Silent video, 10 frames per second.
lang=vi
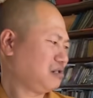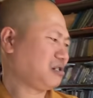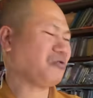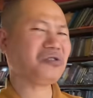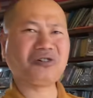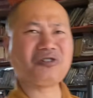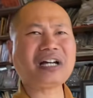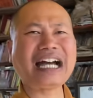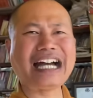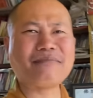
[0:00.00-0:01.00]
Nói họ nó
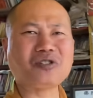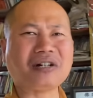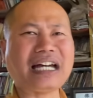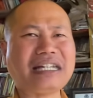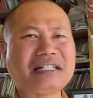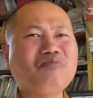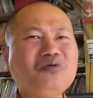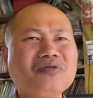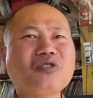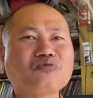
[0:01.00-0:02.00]
kham rồi thầy
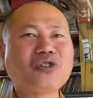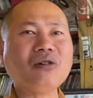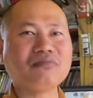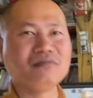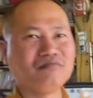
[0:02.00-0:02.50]
muốn đồ tốt.